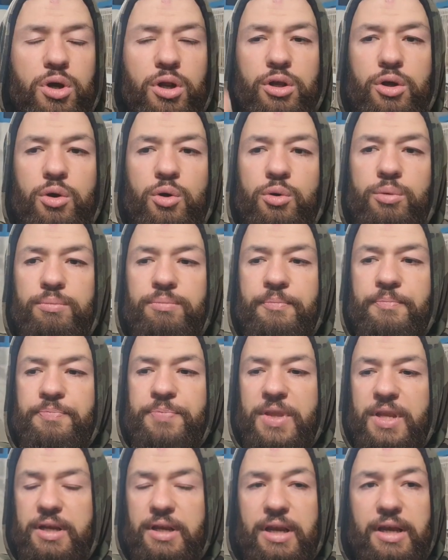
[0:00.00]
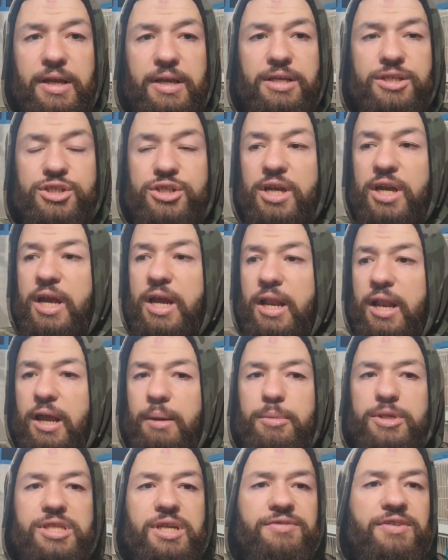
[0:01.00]
كل يوم ليش
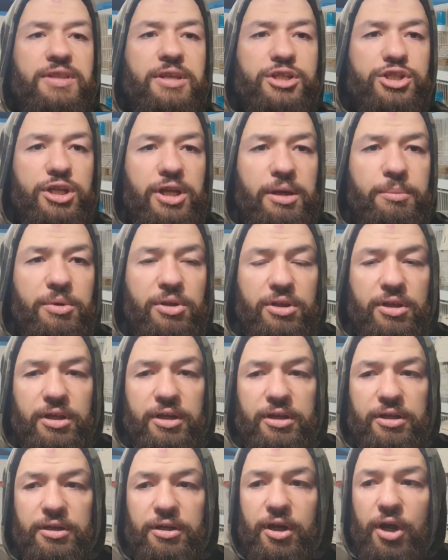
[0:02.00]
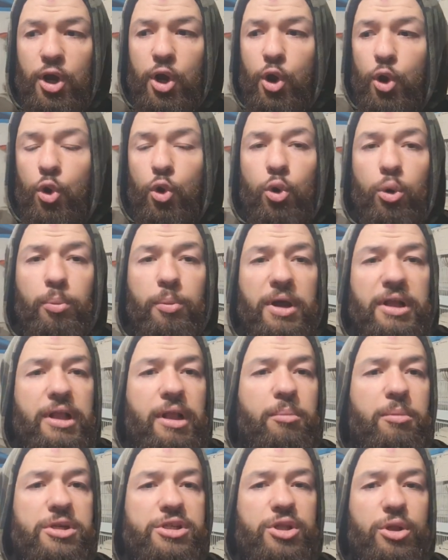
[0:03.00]
لان بصير في تشحيم الطير والبيض
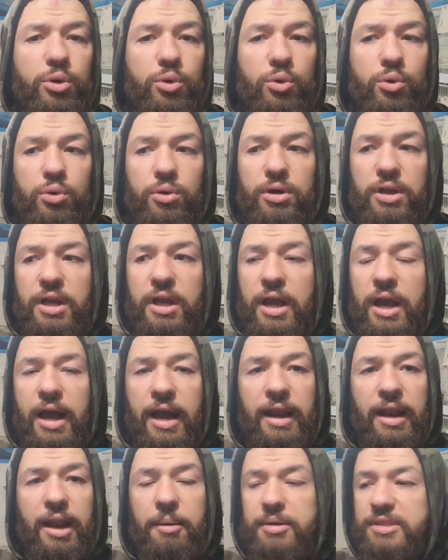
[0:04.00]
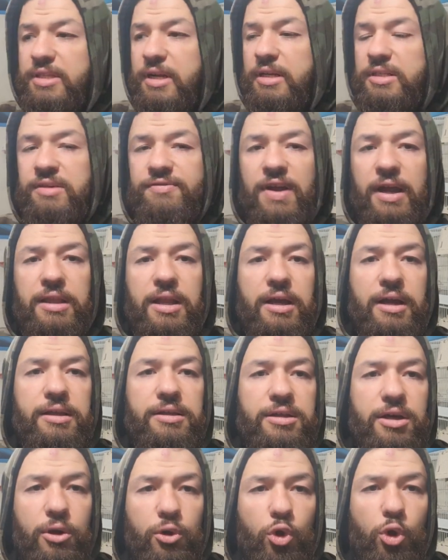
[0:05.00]
المسلوق هلا مثلا اذا في عندك
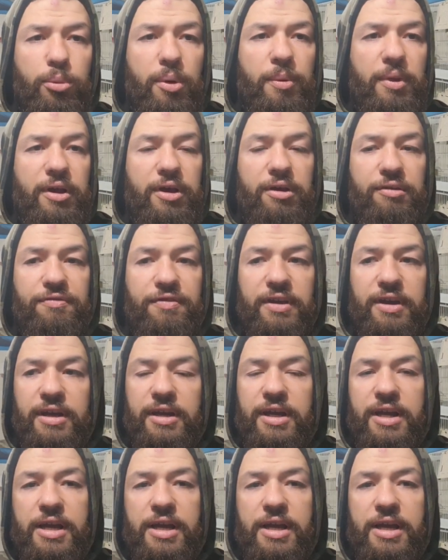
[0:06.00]
انت رطوبه بالغرفه